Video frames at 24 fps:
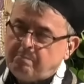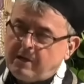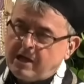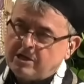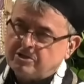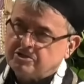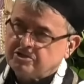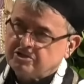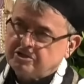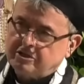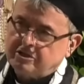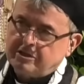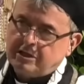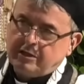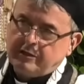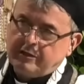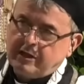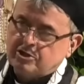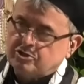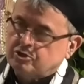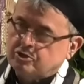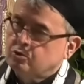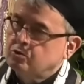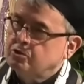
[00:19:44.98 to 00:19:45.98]
Patrzcie na
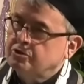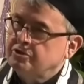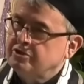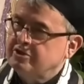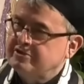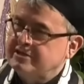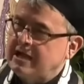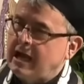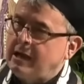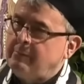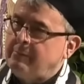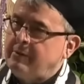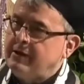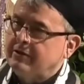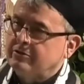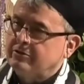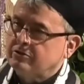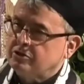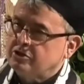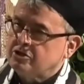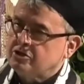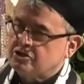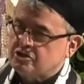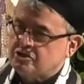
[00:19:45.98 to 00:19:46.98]
nasz górny zamek.
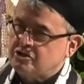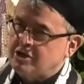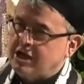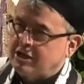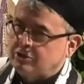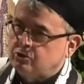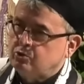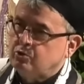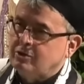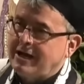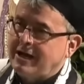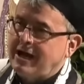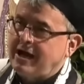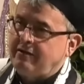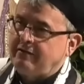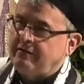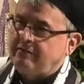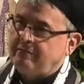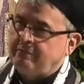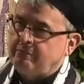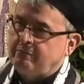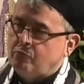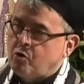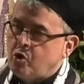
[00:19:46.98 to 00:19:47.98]
To jest
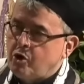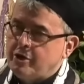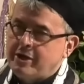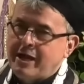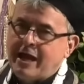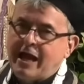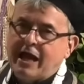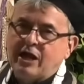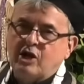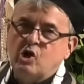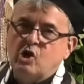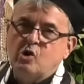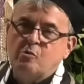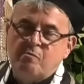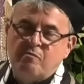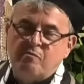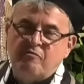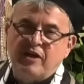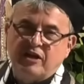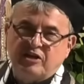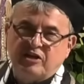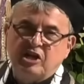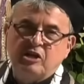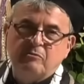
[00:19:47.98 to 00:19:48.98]
natura moja, jaką,
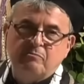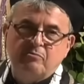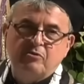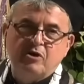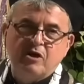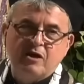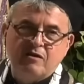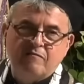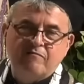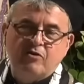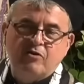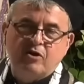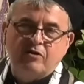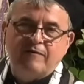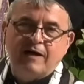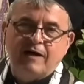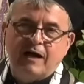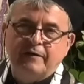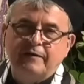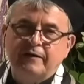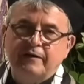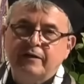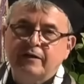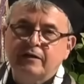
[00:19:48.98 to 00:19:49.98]
w jakiej byłem
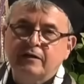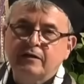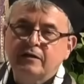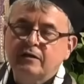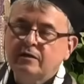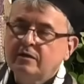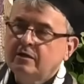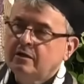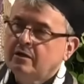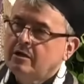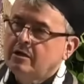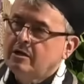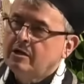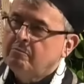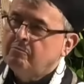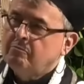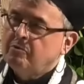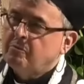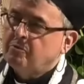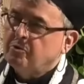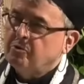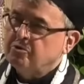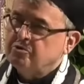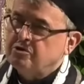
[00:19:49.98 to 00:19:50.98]
wołowany.
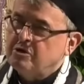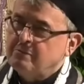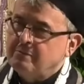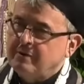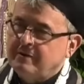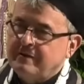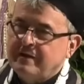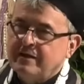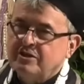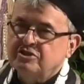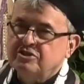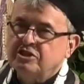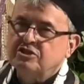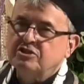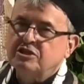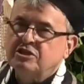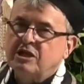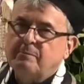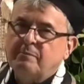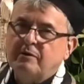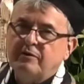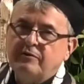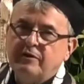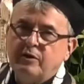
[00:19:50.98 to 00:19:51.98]
Poprosiłem pana
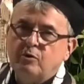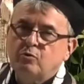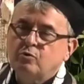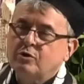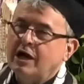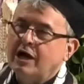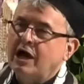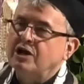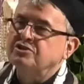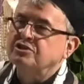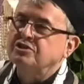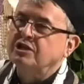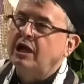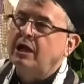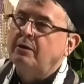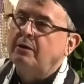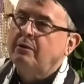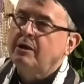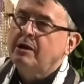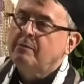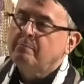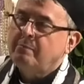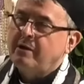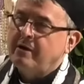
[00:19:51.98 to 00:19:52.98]
Grzesia, pana
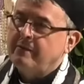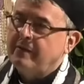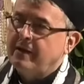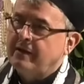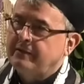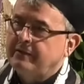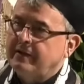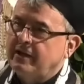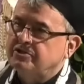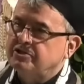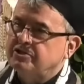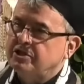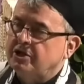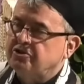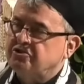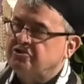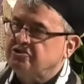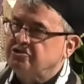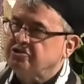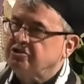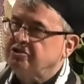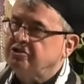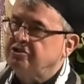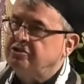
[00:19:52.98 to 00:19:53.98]
Łukaszka, pana Dasia,
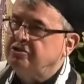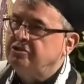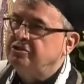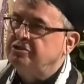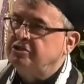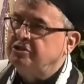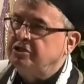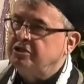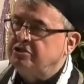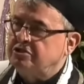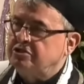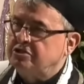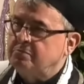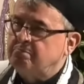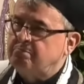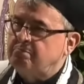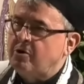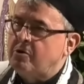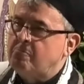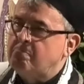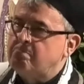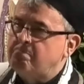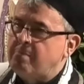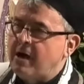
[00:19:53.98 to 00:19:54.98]
trzy dni dzieci
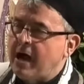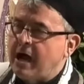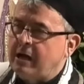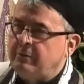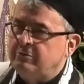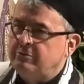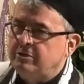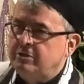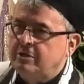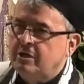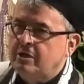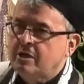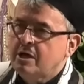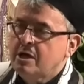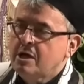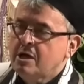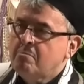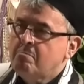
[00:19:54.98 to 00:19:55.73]
pompami.